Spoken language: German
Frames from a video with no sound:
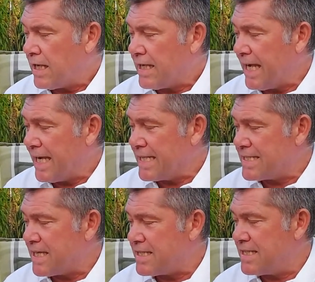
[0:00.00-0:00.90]
Jeden
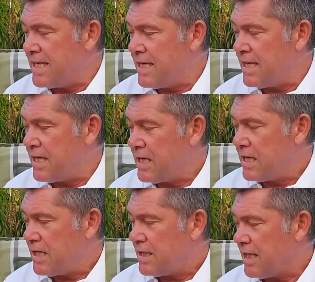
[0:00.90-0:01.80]
Sassi,
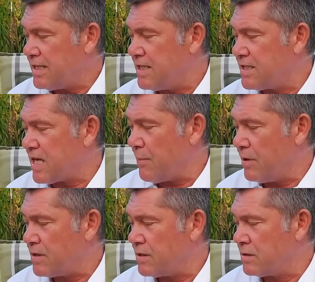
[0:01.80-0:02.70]
den sie
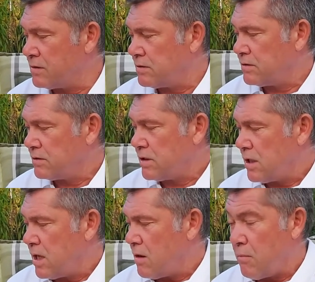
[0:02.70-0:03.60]
sammelten,
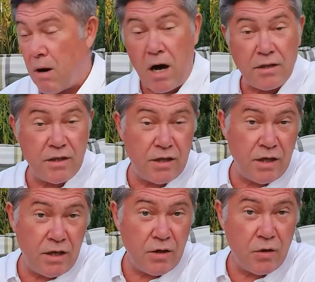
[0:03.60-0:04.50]
machte
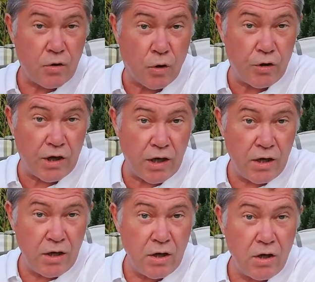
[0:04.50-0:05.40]
die Küche
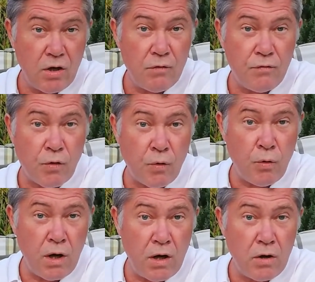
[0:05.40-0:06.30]

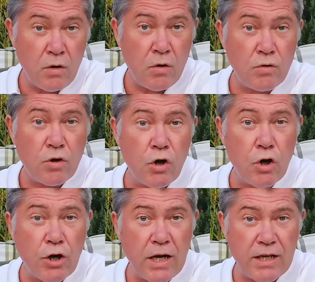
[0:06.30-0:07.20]
froher und
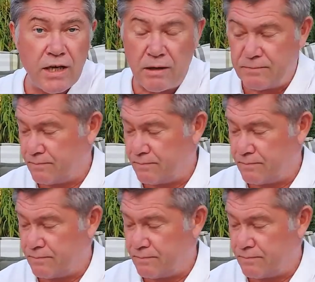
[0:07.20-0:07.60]
glücklicher.